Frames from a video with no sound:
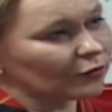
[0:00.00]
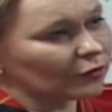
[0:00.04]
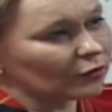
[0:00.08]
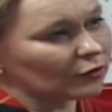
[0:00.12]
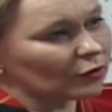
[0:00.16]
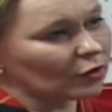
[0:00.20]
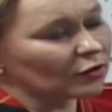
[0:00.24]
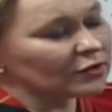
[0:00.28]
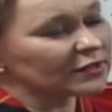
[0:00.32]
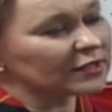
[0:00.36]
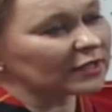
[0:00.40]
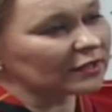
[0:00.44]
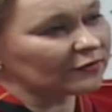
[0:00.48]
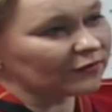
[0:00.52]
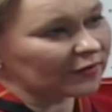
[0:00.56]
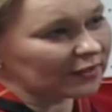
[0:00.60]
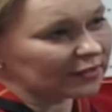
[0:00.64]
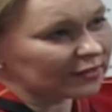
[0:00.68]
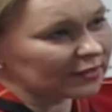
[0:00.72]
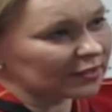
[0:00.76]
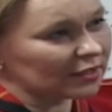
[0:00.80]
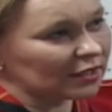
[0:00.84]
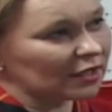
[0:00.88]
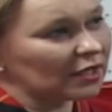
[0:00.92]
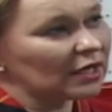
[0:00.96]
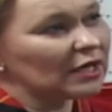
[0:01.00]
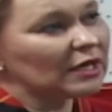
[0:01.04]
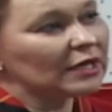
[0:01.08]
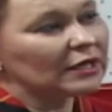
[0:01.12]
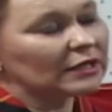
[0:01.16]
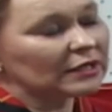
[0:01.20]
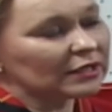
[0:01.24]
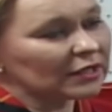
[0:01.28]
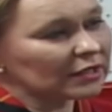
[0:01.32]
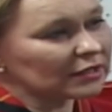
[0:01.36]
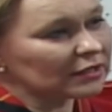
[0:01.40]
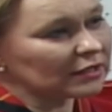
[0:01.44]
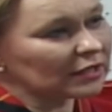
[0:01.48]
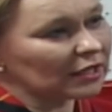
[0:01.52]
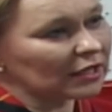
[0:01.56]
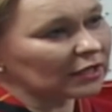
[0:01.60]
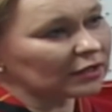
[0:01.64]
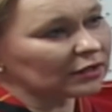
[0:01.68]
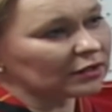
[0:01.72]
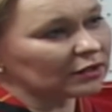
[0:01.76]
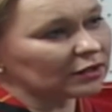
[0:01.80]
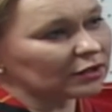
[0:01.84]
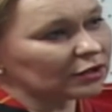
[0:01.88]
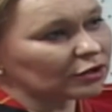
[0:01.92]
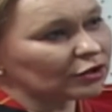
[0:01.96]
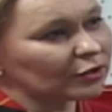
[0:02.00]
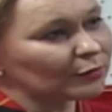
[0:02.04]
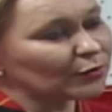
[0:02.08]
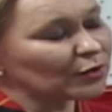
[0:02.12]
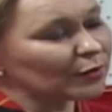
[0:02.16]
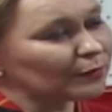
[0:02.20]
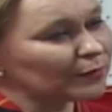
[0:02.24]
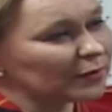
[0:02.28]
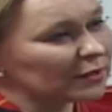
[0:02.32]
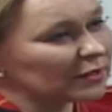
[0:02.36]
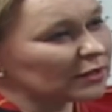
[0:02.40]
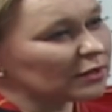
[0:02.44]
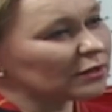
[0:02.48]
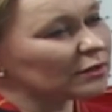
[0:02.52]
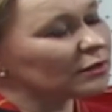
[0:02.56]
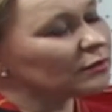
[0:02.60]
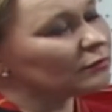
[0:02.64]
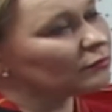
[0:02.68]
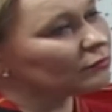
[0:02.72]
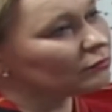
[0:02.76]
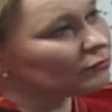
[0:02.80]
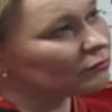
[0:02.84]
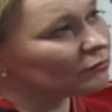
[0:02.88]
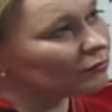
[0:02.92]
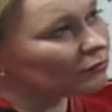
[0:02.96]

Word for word: w konsekwencji konsekwencji jednak e, te przepisy